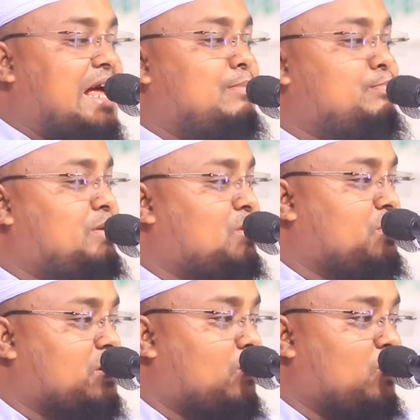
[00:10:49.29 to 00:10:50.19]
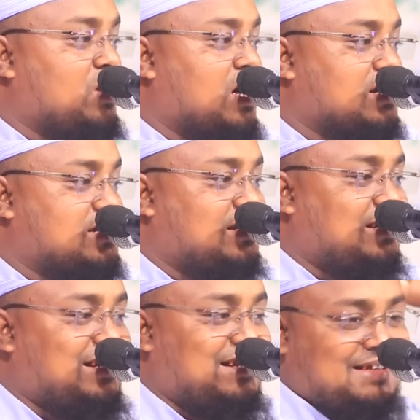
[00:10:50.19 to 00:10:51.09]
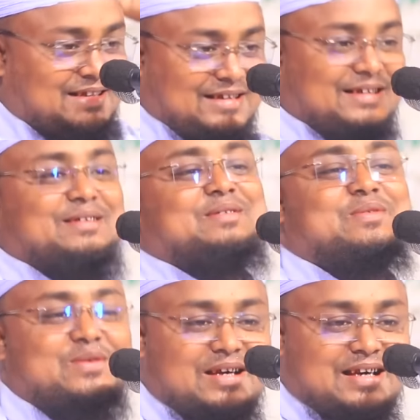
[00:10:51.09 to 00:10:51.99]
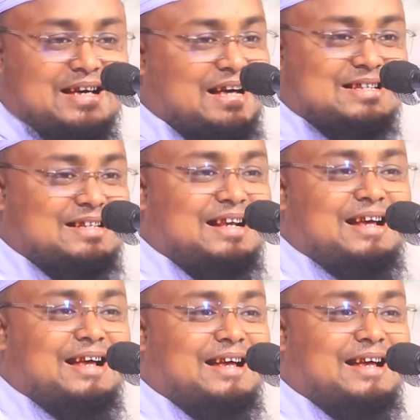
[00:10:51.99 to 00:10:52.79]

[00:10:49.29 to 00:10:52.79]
এমপি হইয়া বইয়া আছে আছে না